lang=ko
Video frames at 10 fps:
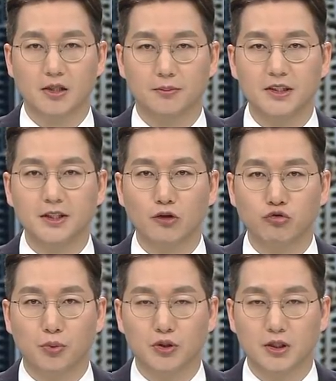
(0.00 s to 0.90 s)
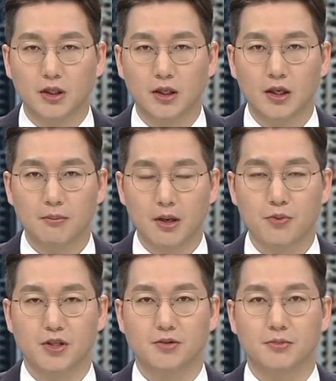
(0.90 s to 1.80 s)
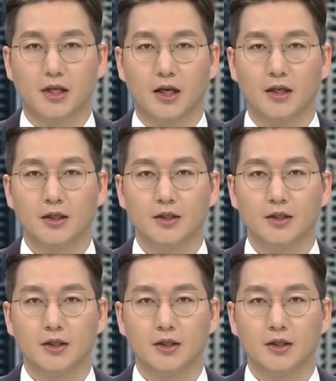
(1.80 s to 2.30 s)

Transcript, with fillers: 사업 2차 후보지를 발표했습니다.